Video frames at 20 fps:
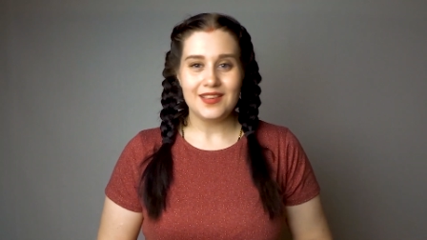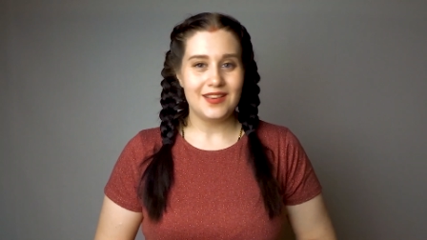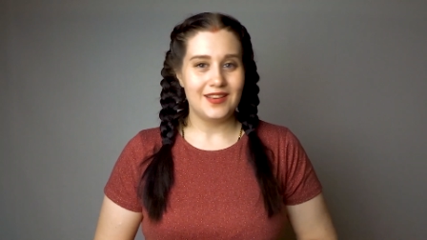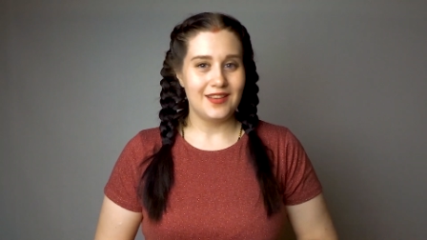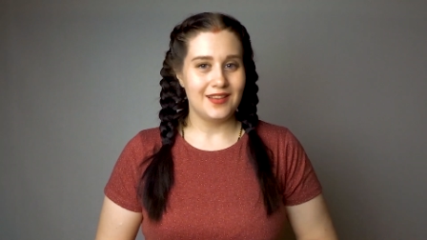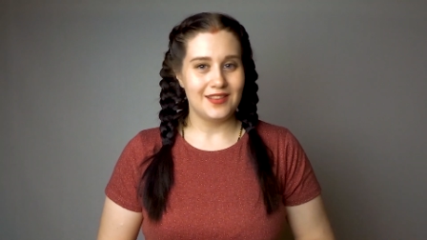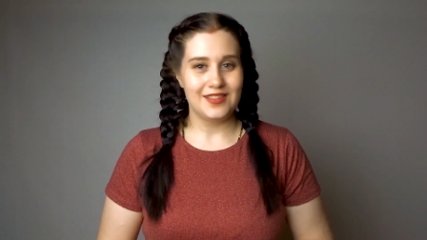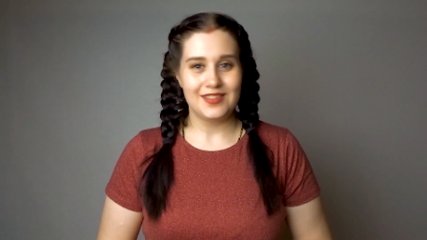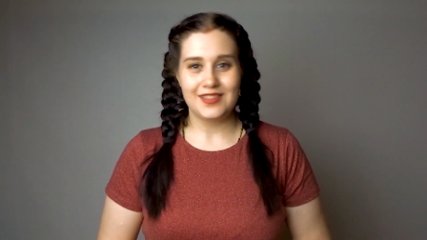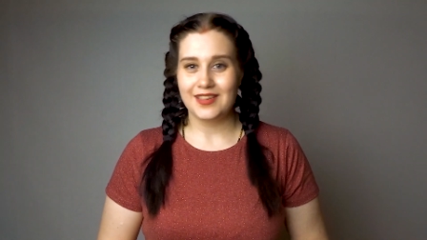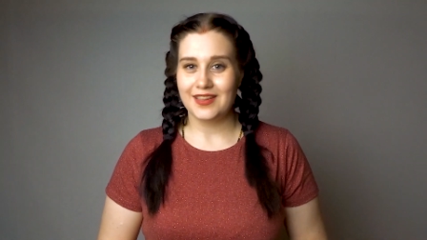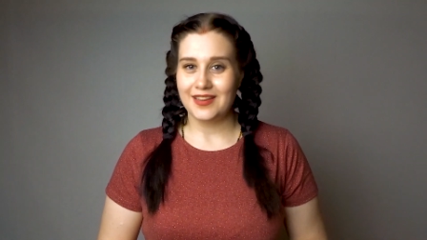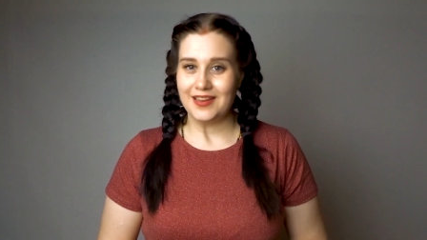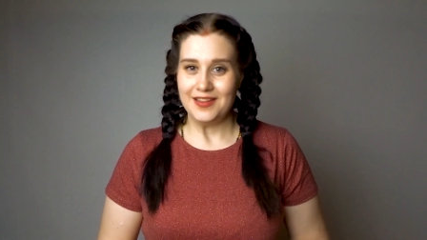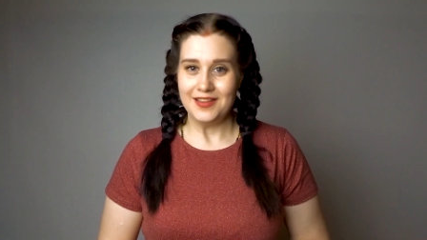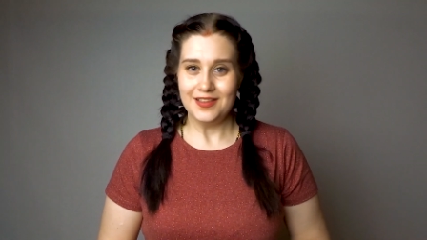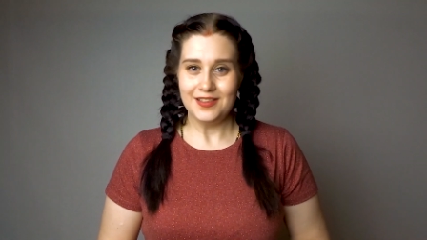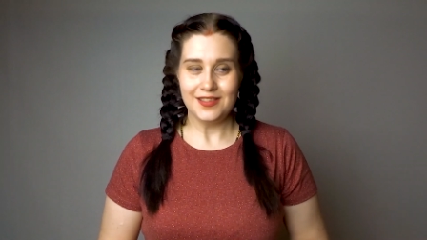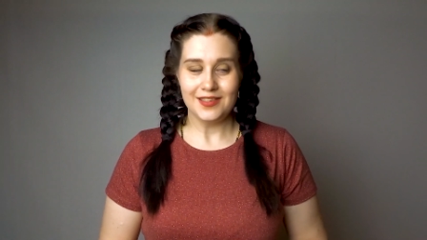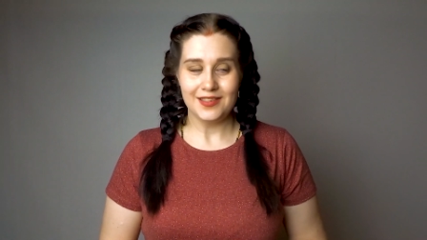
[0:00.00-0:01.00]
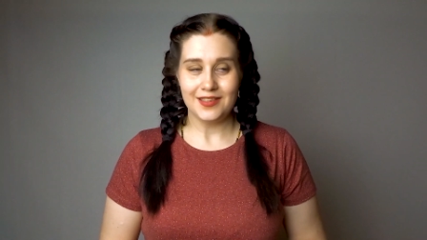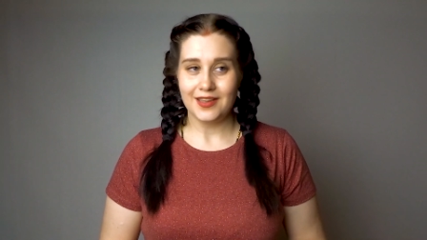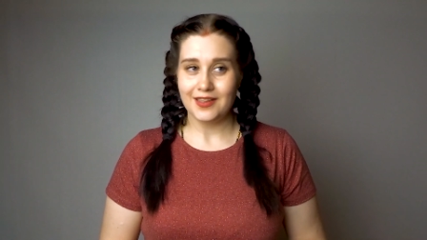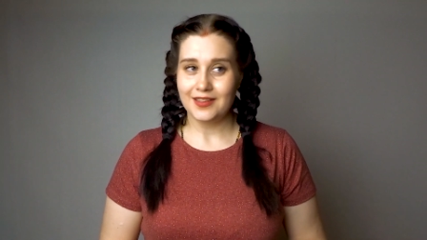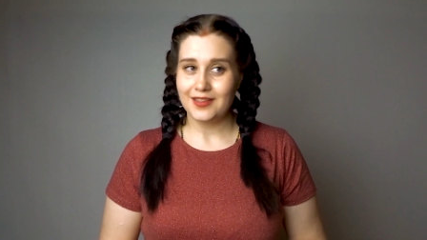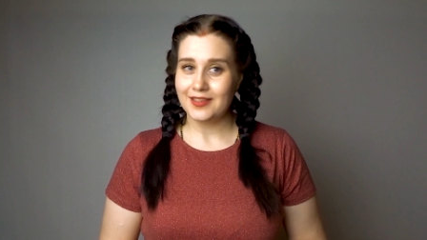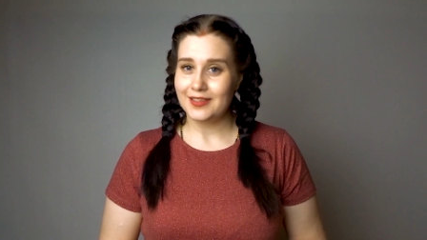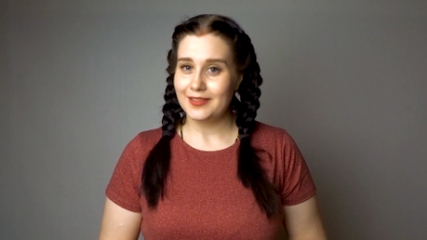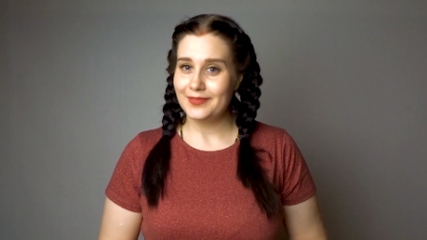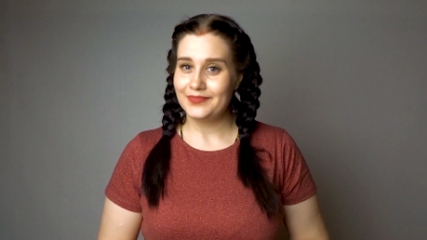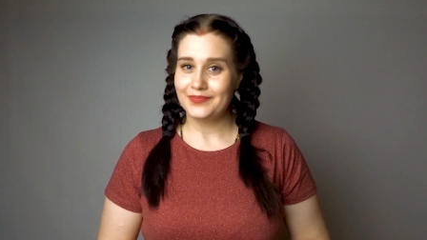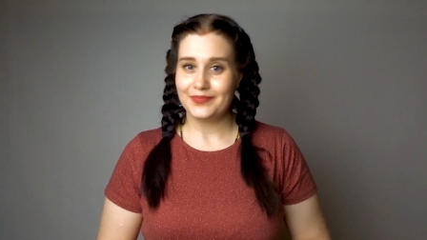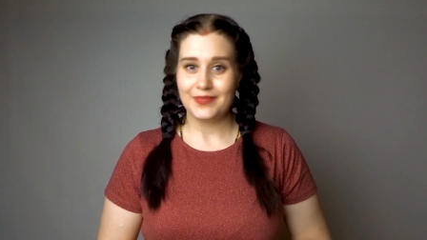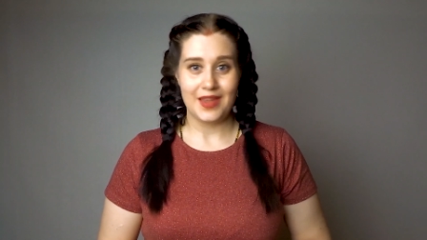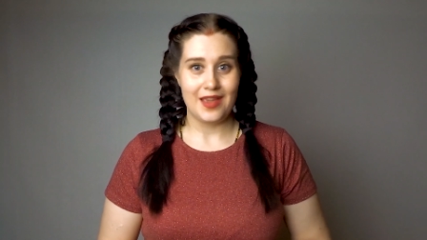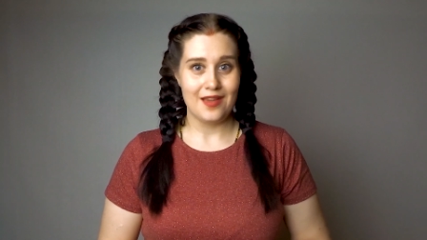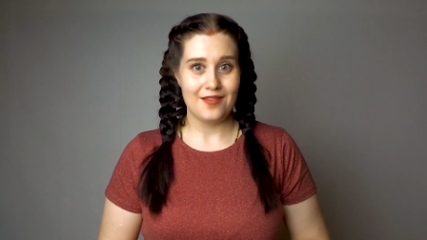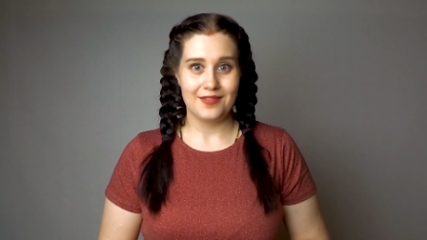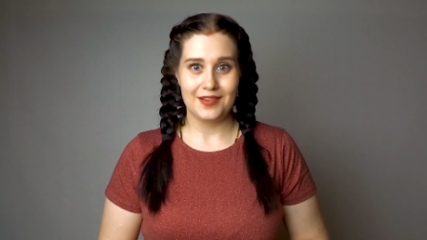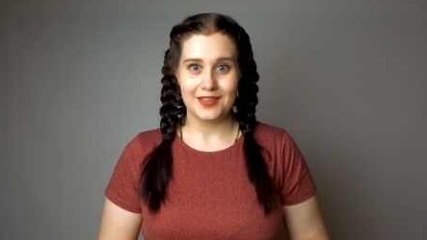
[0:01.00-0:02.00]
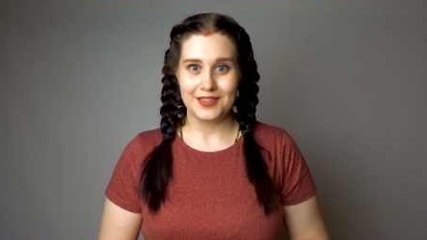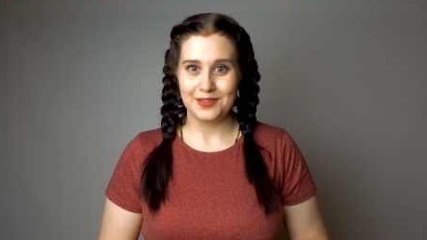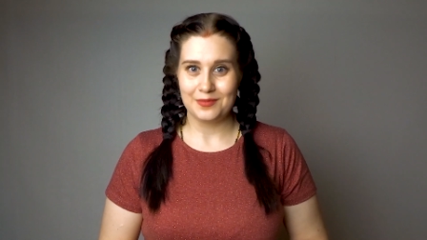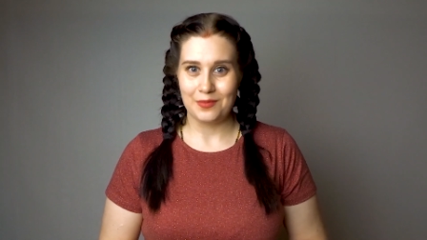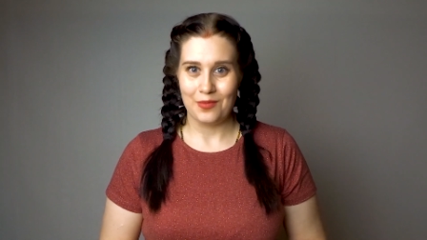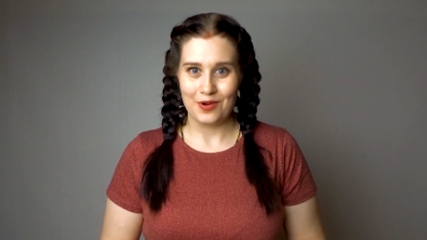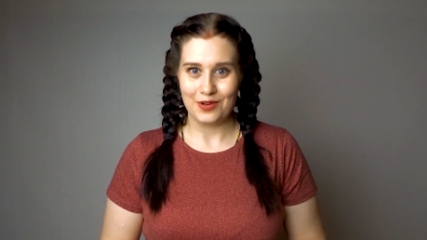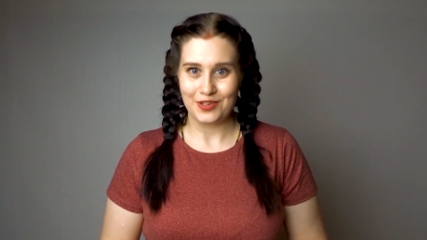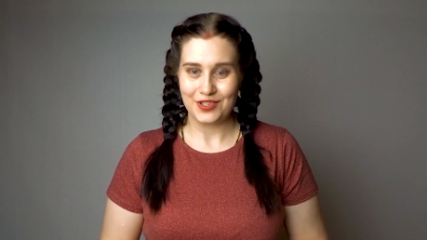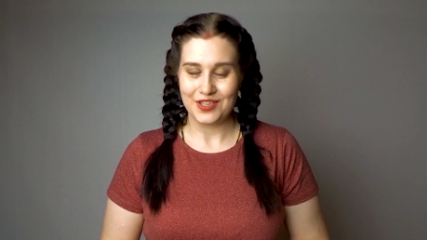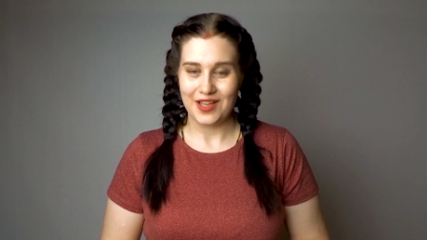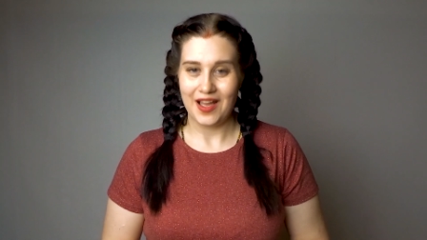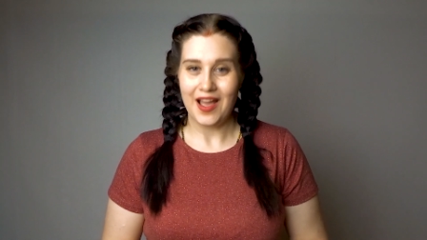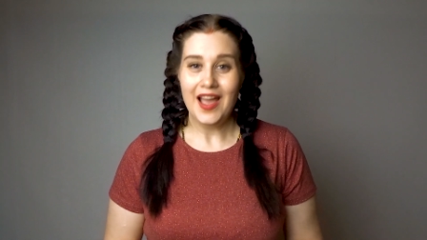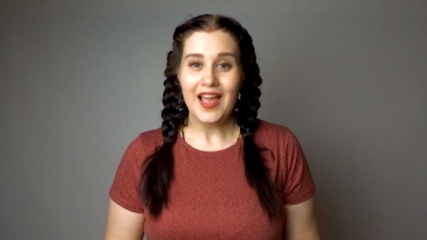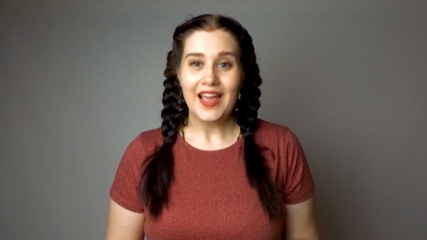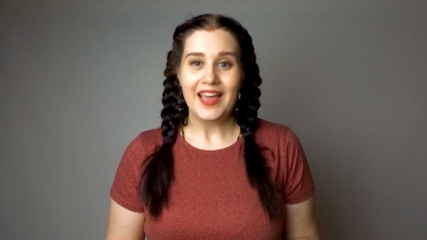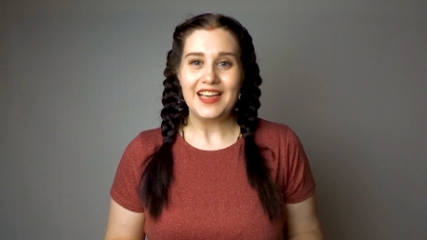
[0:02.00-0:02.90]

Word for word: и искоренить их это невозможно.